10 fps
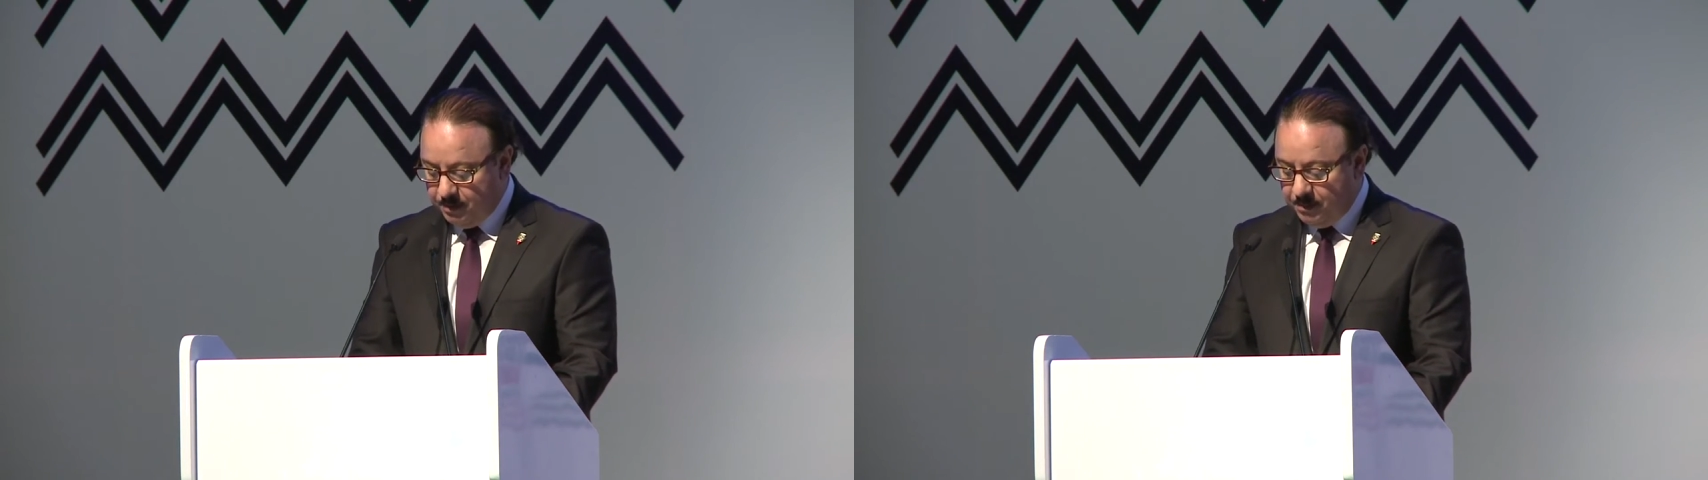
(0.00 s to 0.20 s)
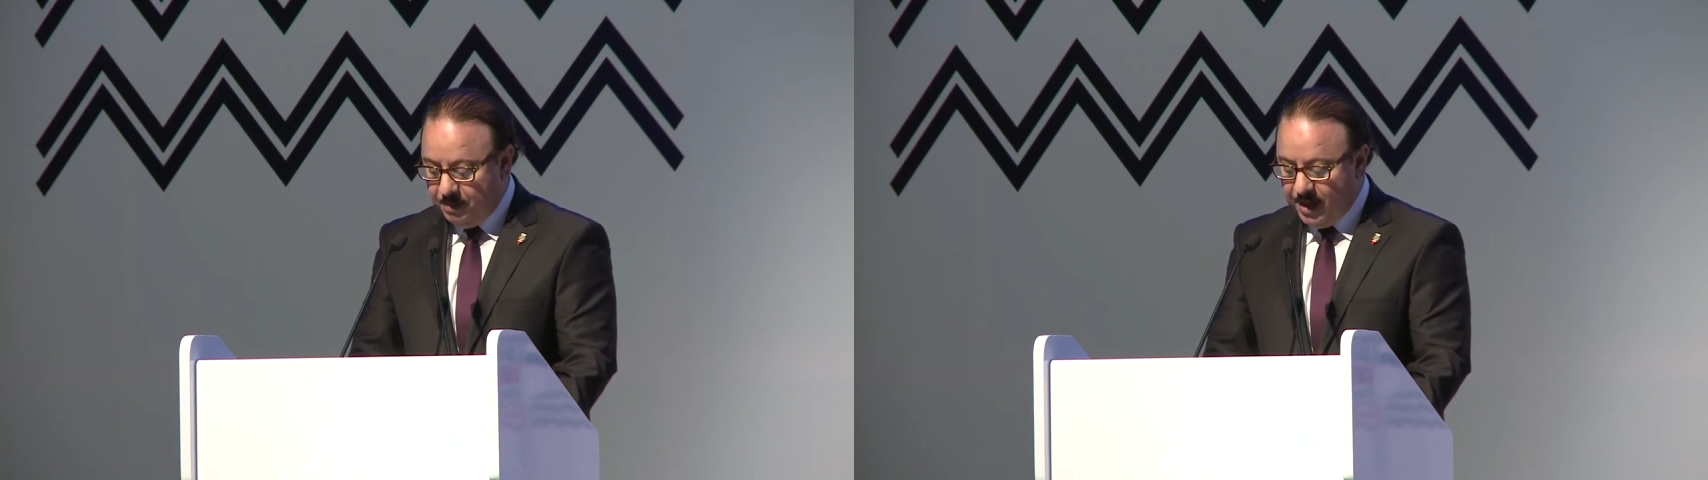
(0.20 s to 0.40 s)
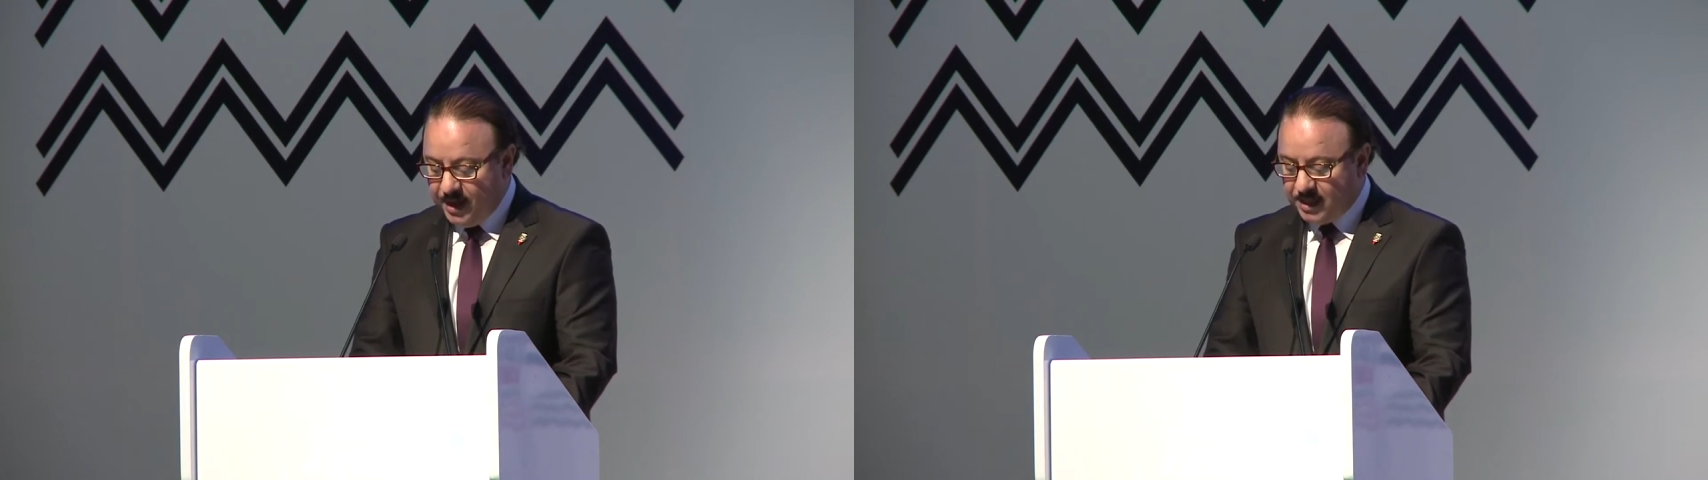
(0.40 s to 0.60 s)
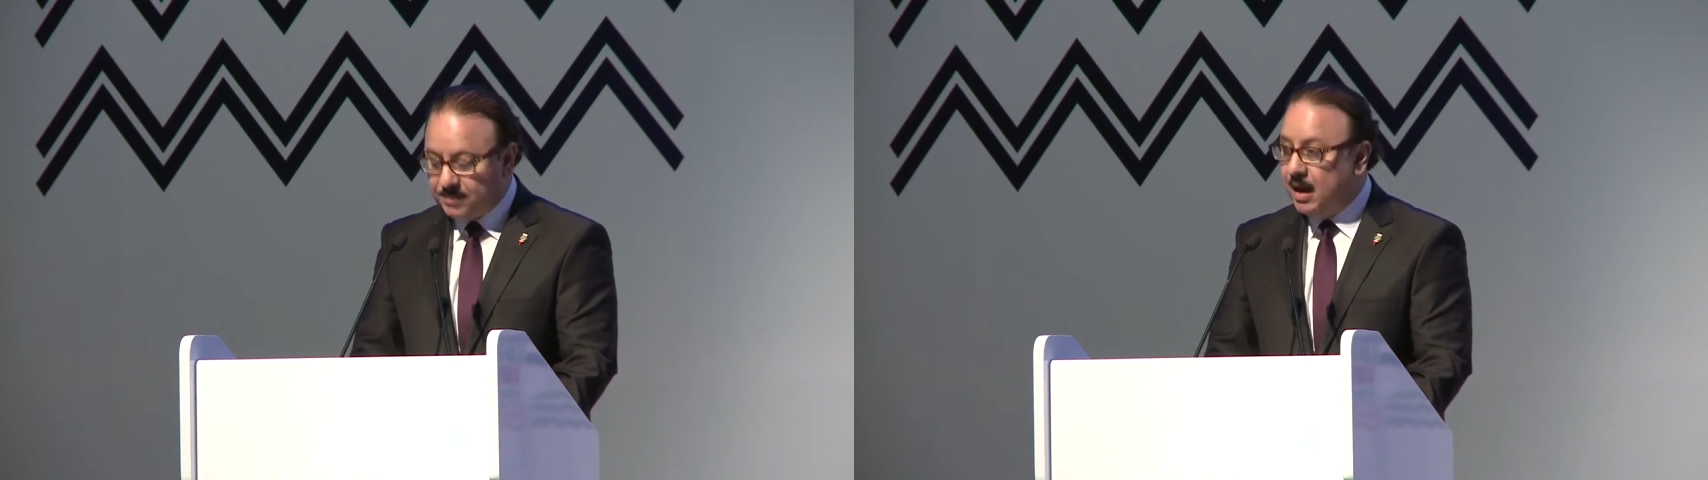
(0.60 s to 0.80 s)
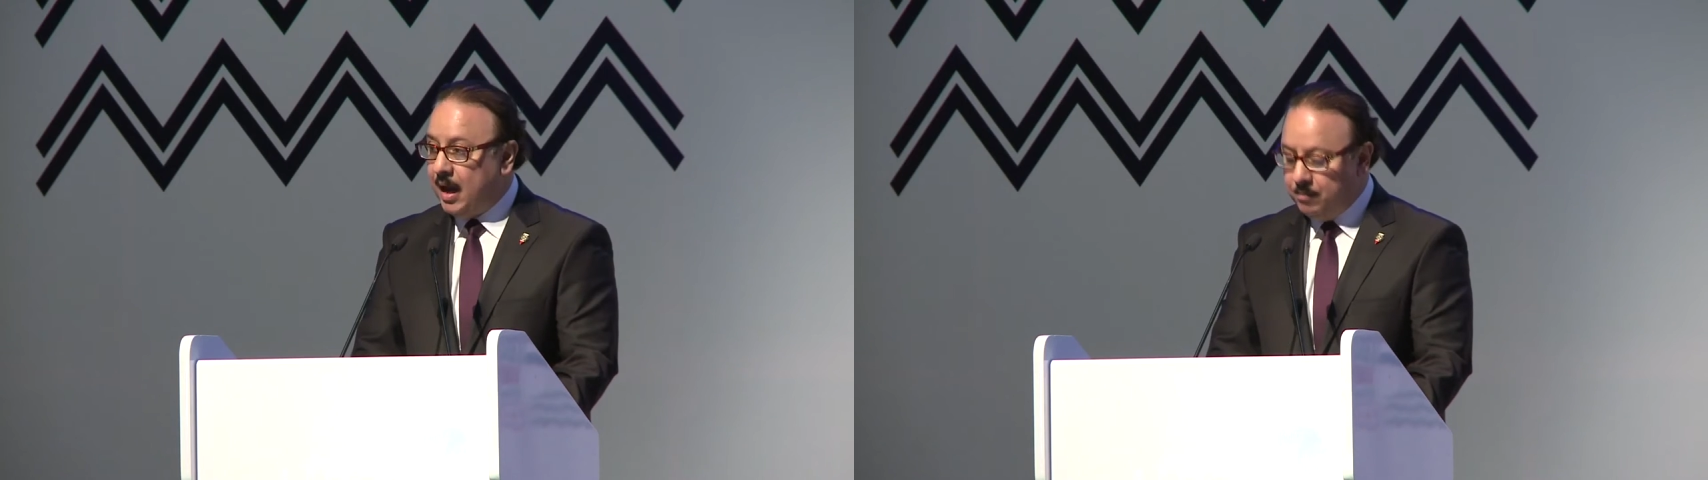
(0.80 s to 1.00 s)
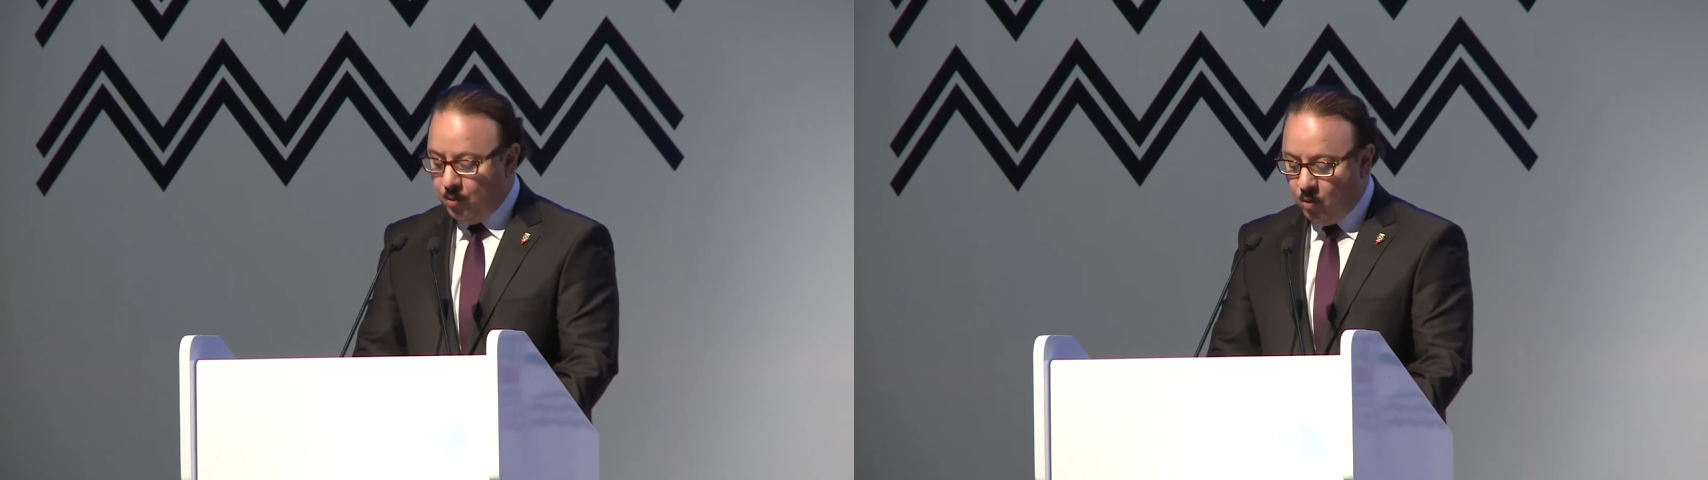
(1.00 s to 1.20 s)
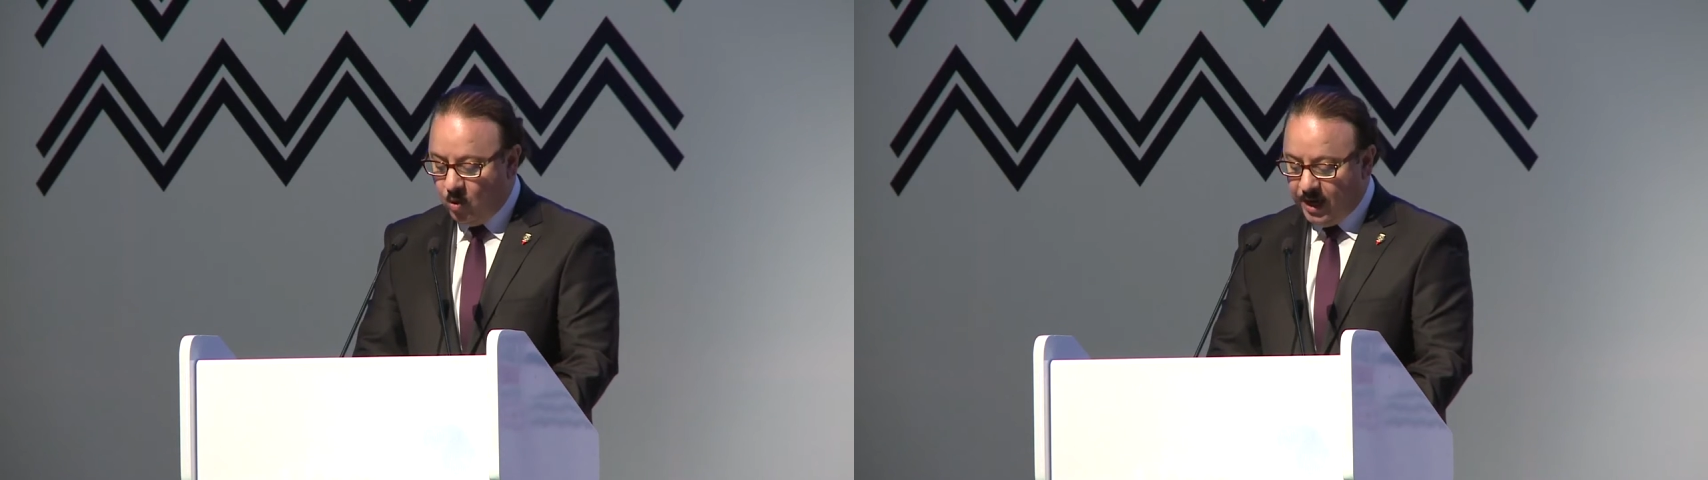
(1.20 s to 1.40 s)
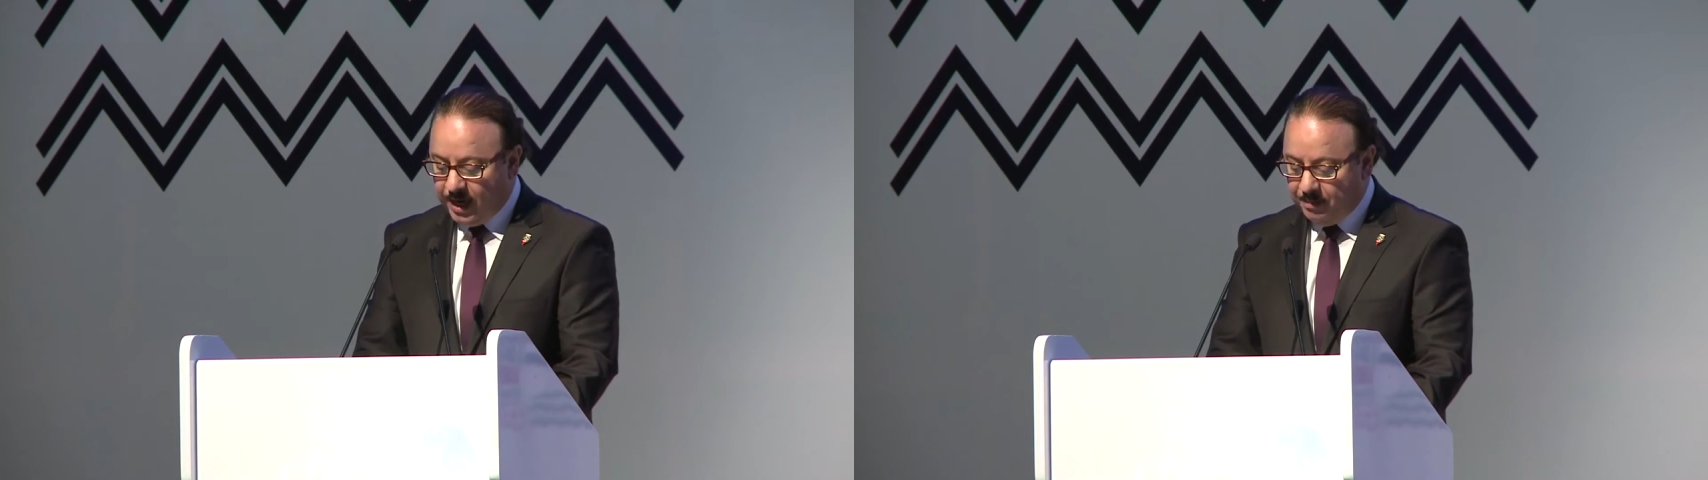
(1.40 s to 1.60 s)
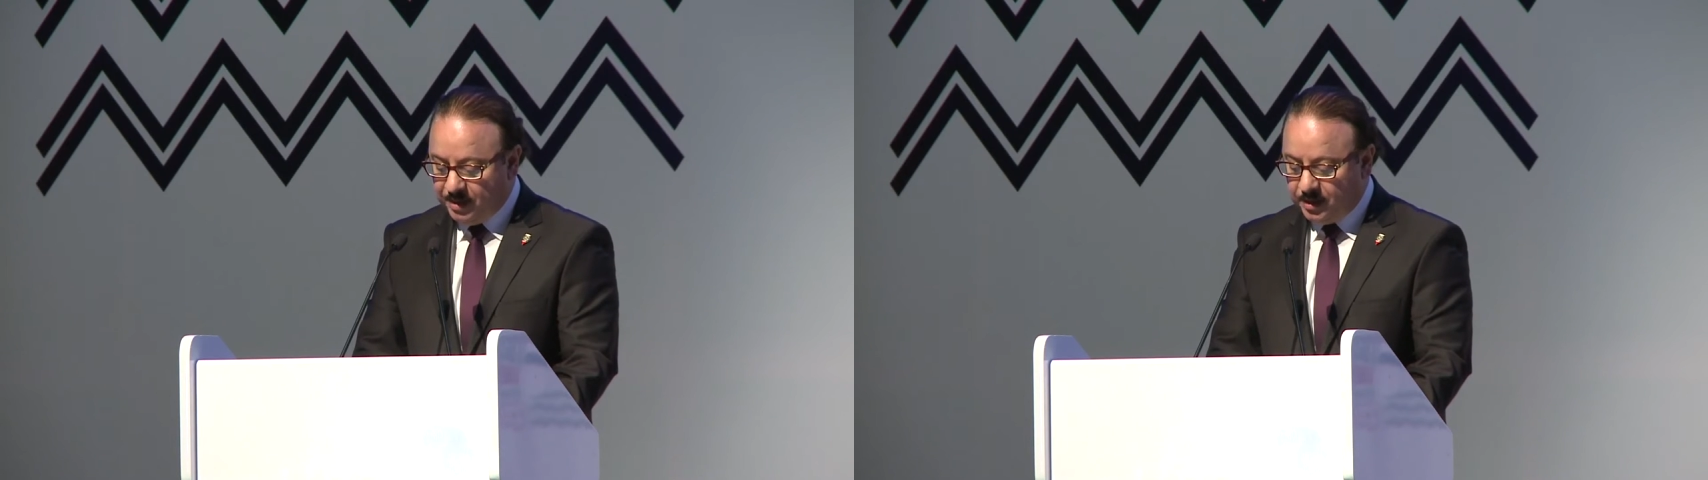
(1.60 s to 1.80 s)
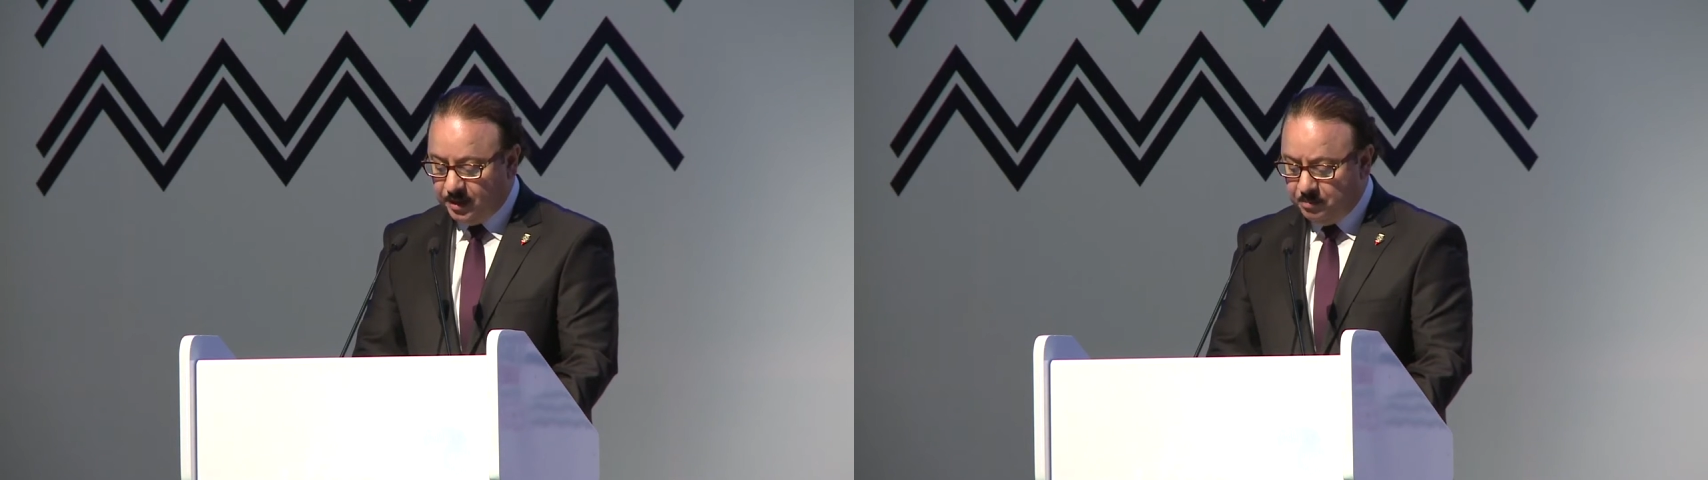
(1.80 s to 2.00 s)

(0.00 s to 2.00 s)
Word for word: بما يسمح بمواكبة